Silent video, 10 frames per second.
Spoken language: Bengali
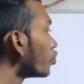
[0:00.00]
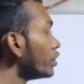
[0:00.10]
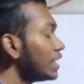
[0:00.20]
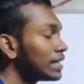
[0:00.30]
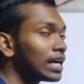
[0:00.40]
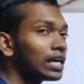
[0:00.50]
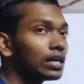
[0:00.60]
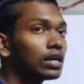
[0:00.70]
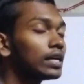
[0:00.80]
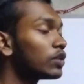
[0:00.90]
হুইলটা
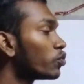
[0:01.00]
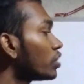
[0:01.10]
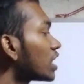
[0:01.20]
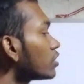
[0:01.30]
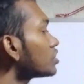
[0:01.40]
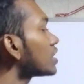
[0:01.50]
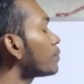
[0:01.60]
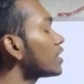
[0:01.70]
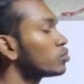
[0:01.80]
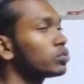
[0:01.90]
অন্যান্য
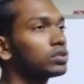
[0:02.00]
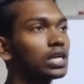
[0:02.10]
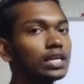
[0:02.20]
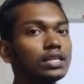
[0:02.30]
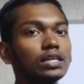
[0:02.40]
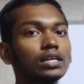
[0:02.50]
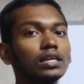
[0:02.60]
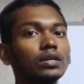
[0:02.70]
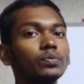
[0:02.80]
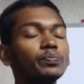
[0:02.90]
শেপের তুলনায়
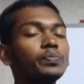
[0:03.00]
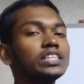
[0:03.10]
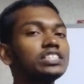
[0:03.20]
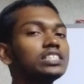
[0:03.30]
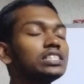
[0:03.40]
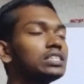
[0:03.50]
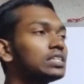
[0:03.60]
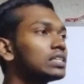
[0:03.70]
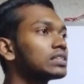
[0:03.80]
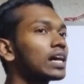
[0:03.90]
বেশি
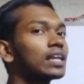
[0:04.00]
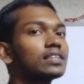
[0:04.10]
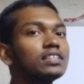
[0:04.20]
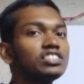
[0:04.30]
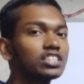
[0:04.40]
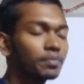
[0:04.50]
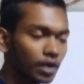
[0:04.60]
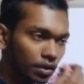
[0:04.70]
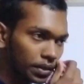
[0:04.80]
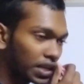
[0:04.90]
তাড়াতাড়ি যেতে
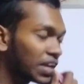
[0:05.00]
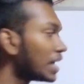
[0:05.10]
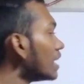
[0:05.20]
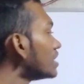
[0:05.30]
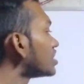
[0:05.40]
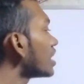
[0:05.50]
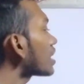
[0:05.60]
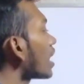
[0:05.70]
পারবে সেই